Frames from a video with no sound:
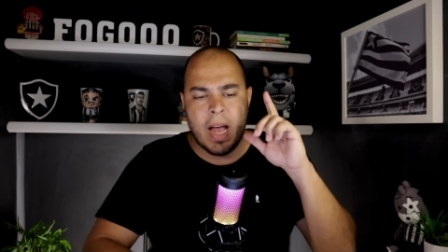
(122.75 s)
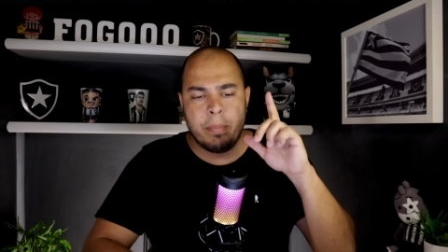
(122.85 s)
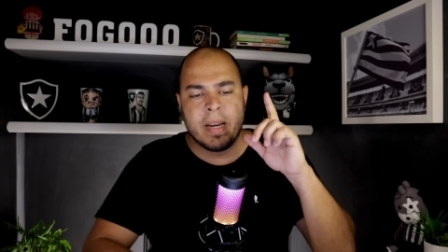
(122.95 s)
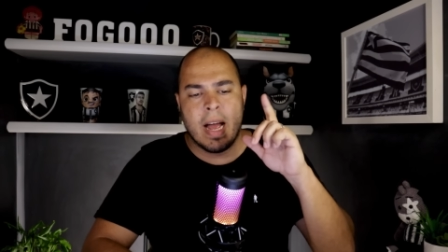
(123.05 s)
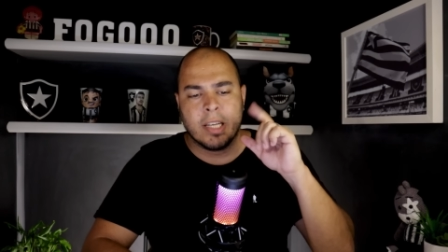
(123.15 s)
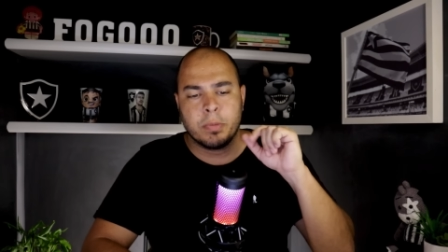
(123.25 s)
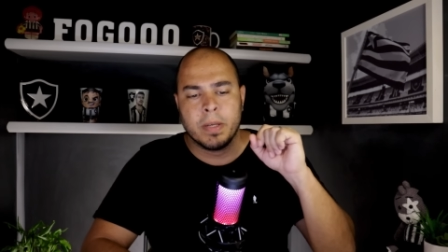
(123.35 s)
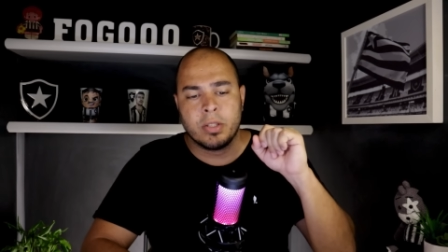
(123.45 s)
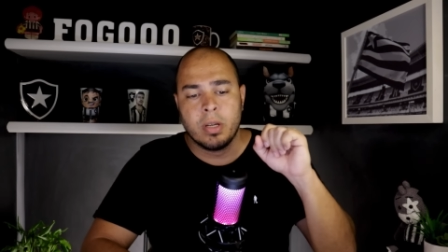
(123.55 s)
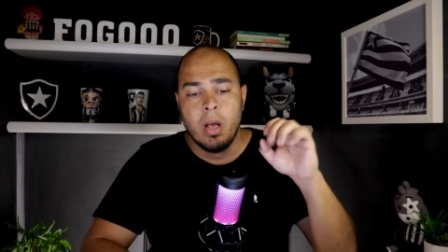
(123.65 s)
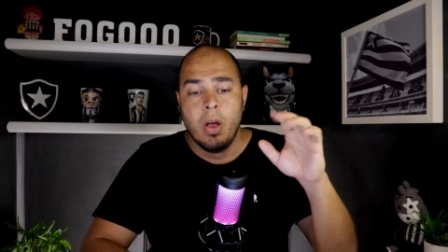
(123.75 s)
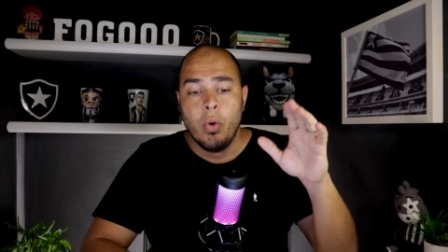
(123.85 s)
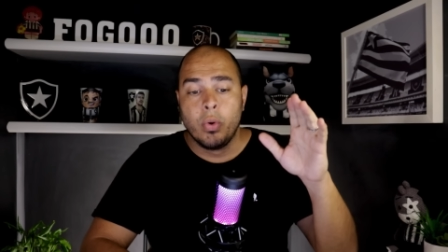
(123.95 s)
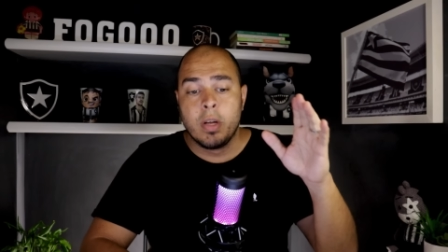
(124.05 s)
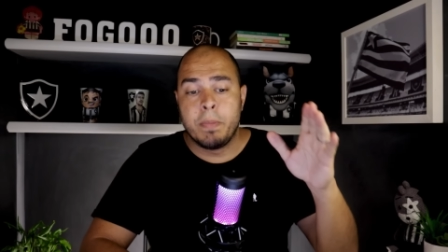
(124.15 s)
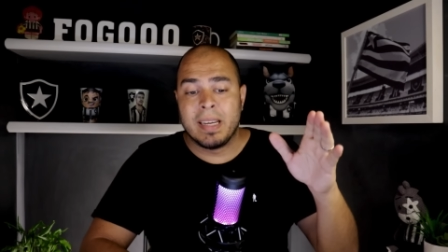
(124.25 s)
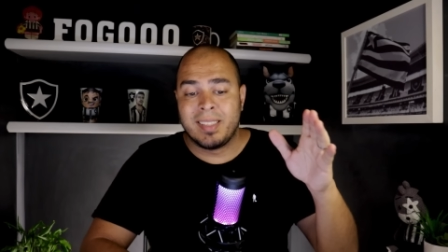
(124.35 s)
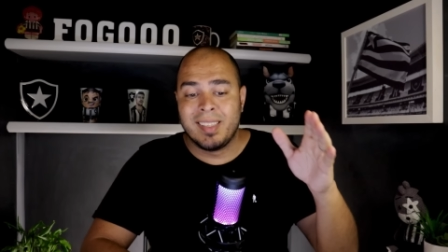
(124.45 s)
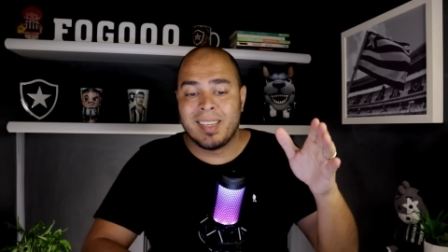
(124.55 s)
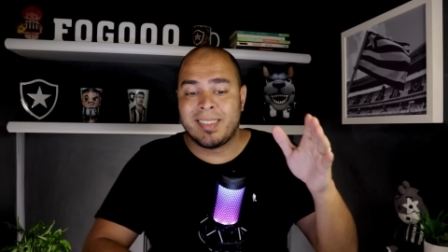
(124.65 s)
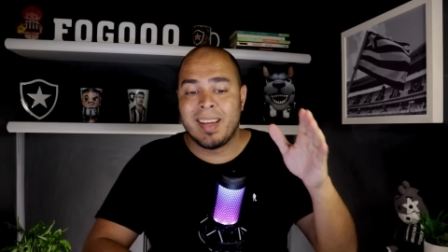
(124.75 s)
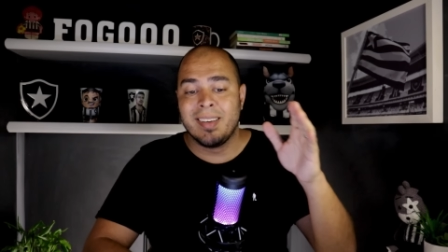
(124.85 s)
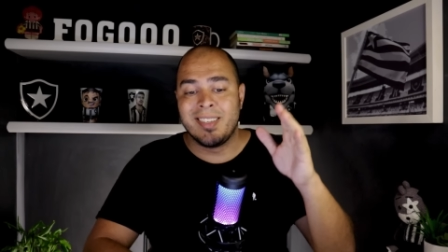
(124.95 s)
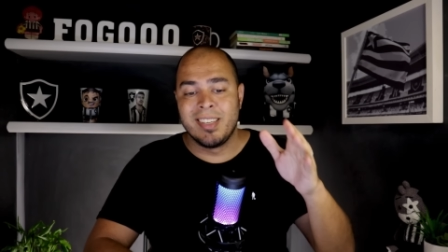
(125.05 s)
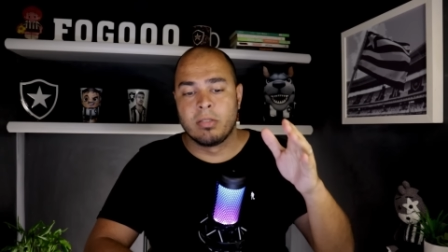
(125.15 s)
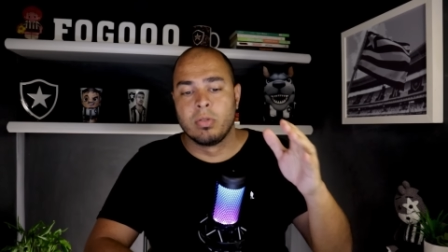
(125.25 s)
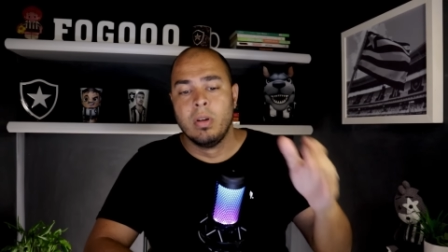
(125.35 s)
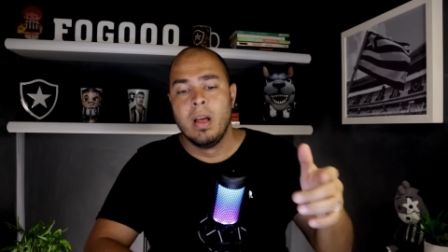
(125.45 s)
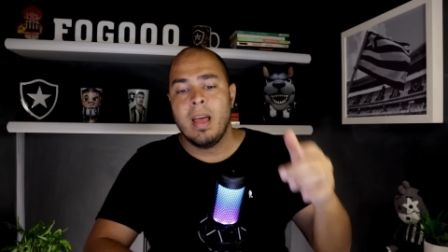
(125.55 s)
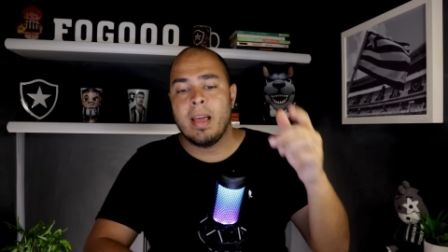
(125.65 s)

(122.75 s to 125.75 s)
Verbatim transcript: Abre aspas. O que precisa ser dito